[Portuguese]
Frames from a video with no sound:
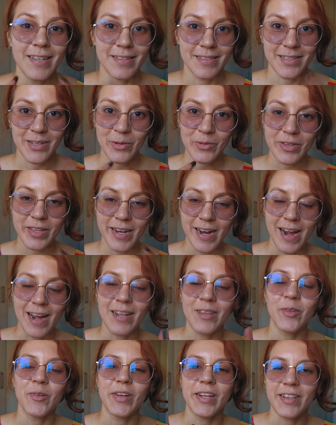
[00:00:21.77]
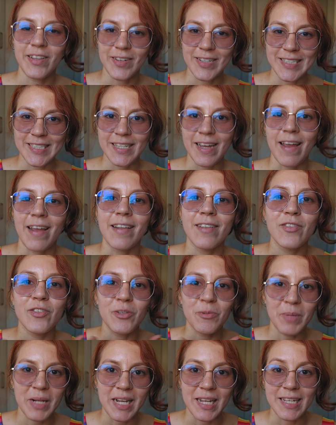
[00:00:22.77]
Isso é um trato entre a
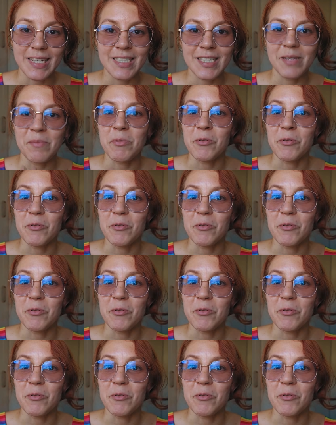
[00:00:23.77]
gente, beleza?